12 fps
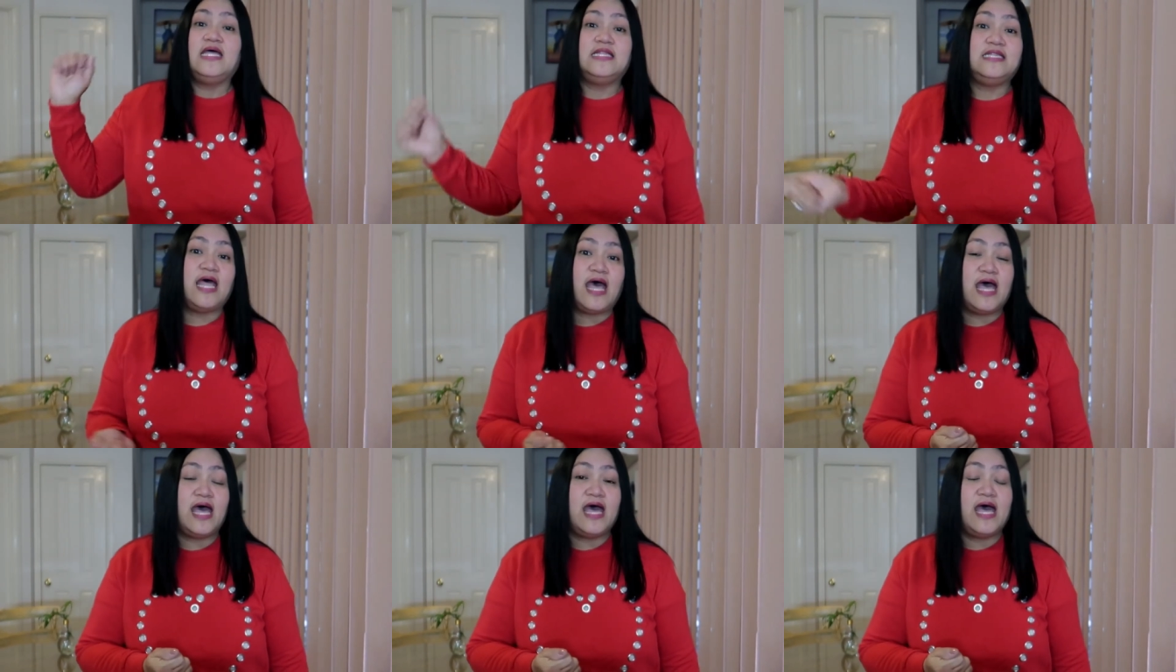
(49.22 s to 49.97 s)

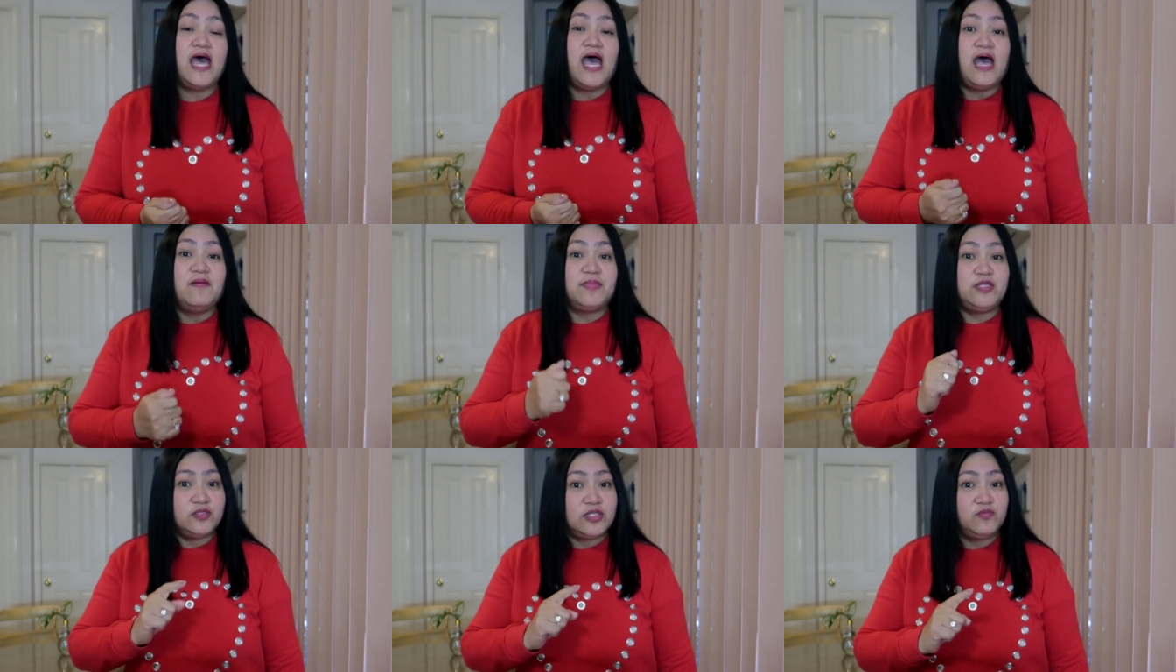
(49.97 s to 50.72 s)
na
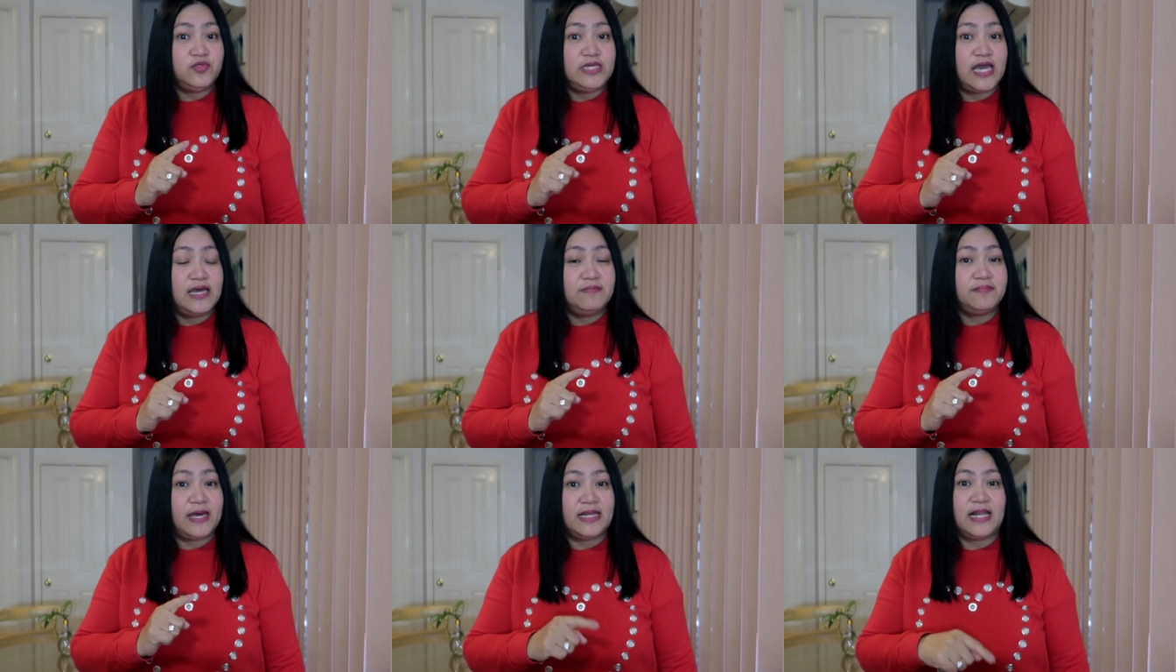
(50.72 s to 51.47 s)
pindutin mo
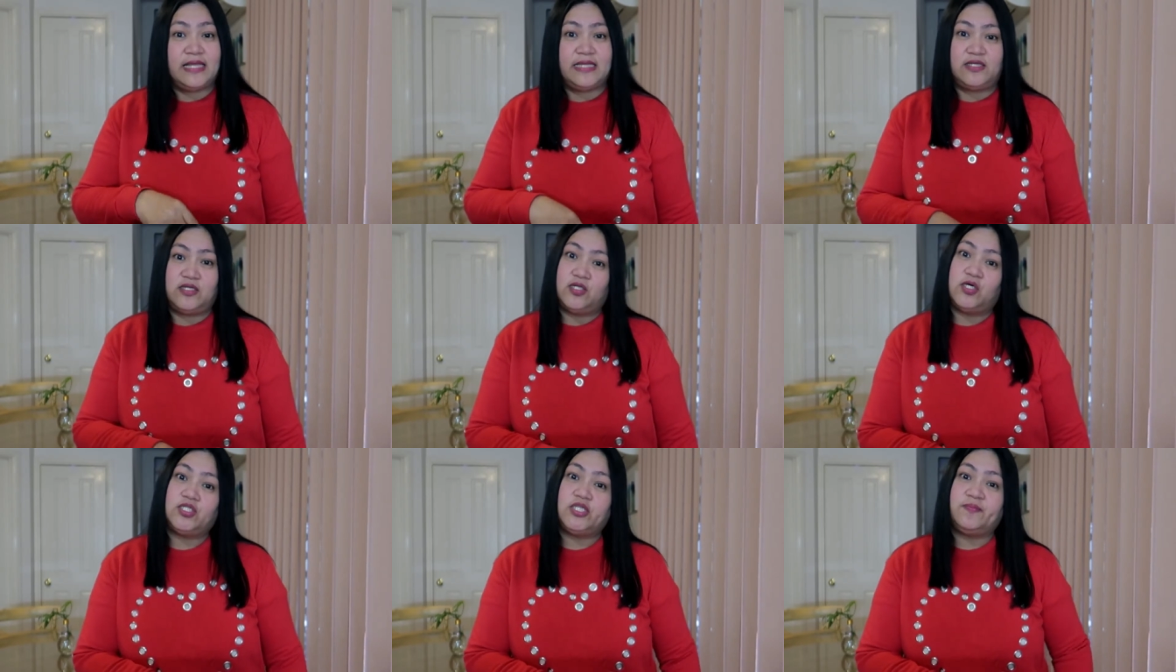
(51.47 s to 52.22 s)
yan para lagi like, na
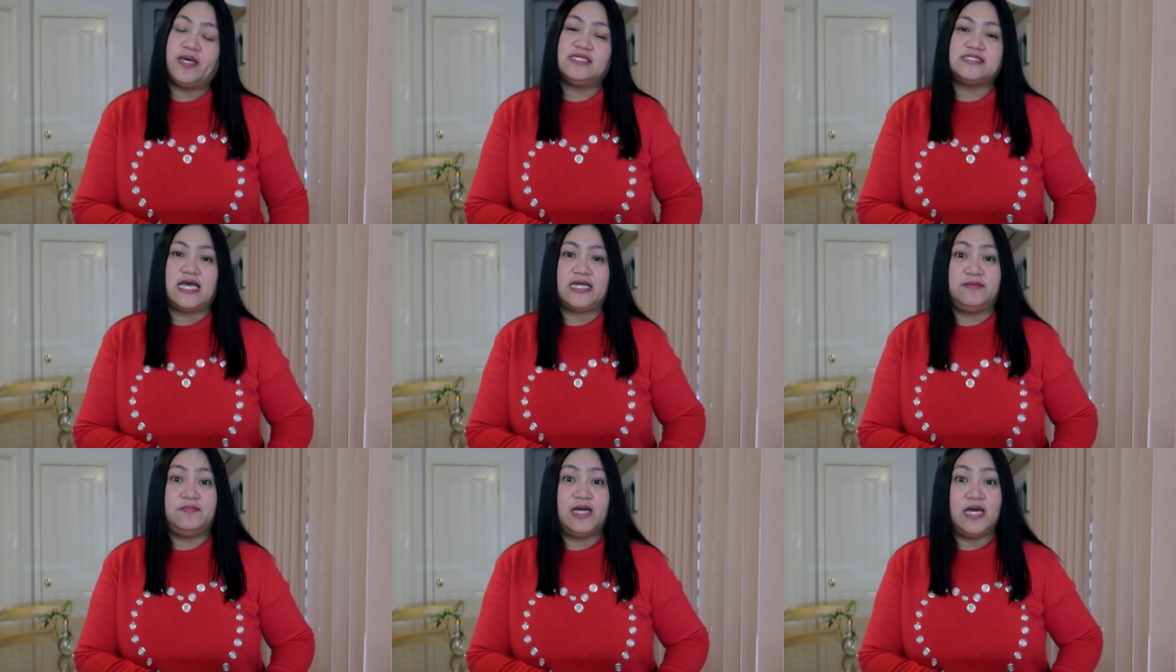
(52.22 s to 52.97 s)
notify sa
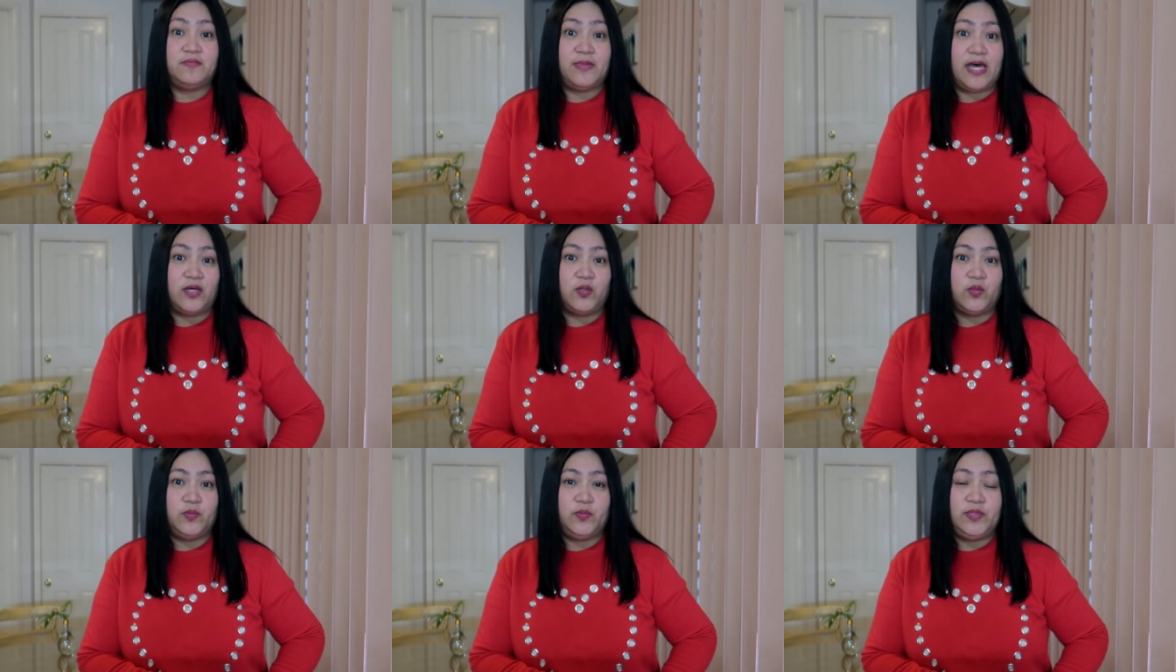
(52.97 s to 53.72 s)
aking mga
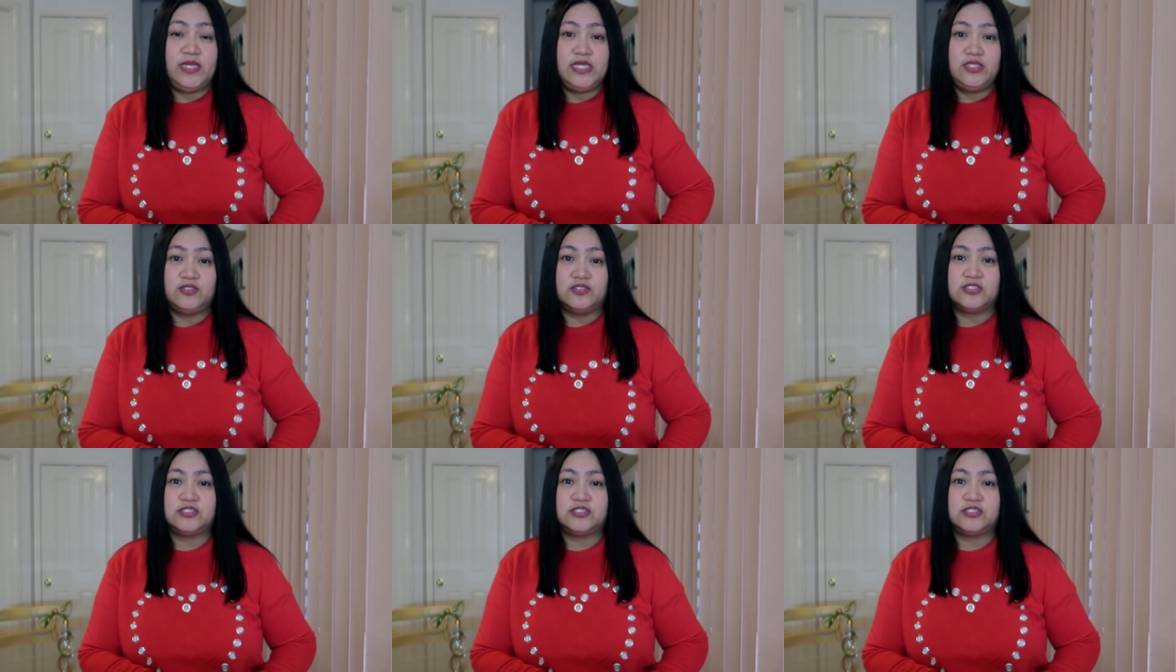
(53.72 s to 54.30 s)
bagong videos.